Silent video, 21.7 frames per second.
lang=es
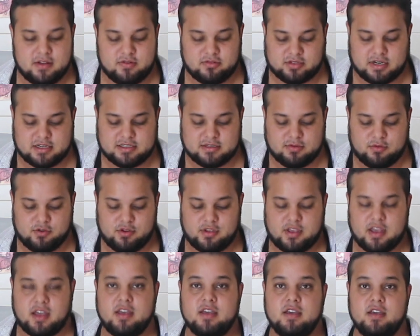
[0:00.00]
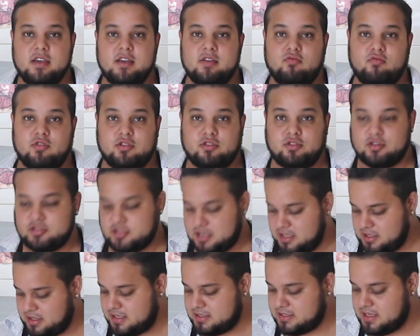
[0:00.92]
nuestra cebolla, nuestros
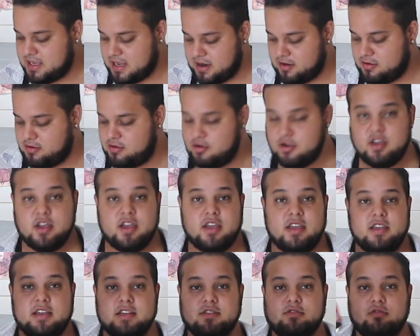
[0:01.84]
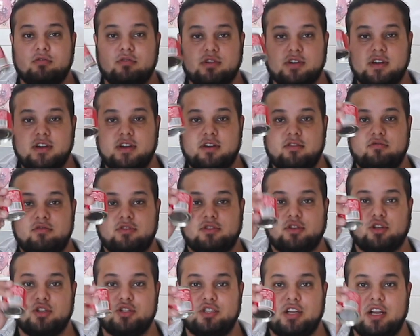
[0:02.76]
dientes de ajo y escurrir
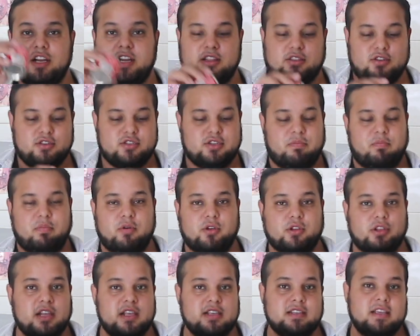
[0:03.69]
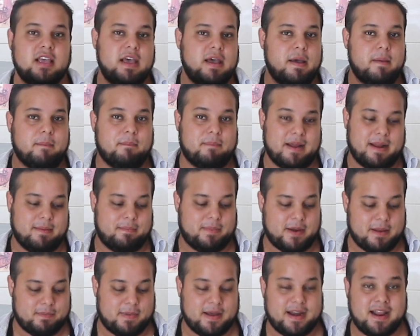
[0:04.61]
nuestros chilitos chipotles para
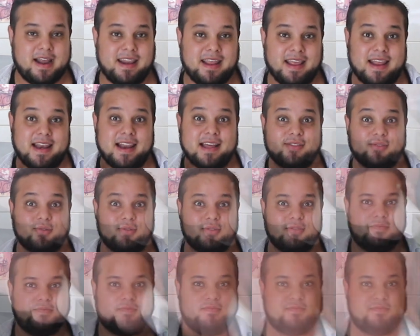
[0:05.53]
preparar el atún.